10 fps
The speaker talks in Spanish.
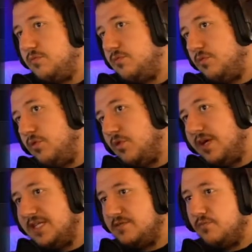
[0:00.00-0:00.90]
no
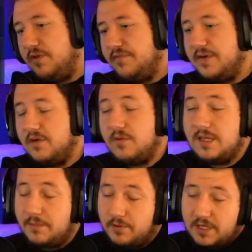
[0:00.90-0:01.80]
es muy
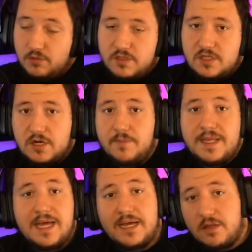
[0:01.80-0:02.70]
frecuente porque Twitch
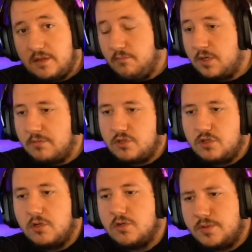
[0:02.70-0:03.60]
recomienda que borremos
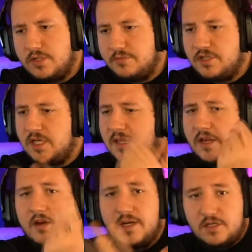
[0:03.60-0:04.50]
todos los vídeos de misiones
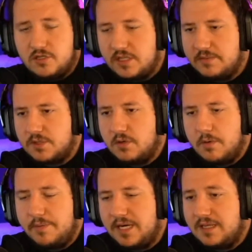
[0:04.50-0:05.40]
anteriores, los clips con
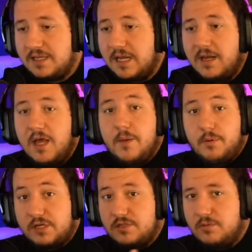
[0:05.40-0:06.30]
copyright y tal,
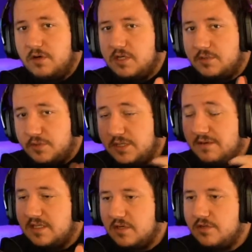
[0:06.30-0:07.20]
porque somos los
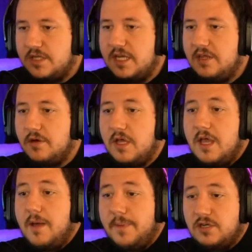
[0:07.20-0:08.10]
responsables del contenido.
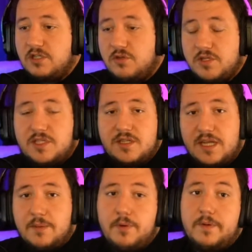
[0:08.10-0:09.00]
Pero si Twitch
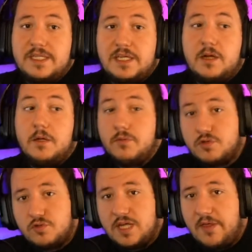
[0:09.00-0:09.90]
tiene pruebas de que lo
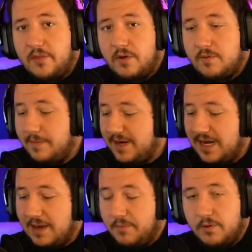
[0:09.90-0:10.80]
hemos usado de alguna
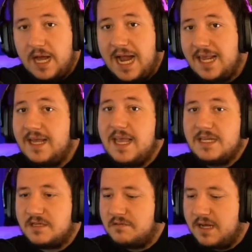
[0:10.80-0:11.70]
manera por alguien que haya
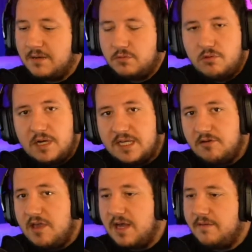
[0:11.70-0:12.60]
sacado una captura,
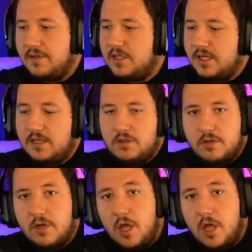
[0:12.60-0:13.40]
lo haya grabado en directo,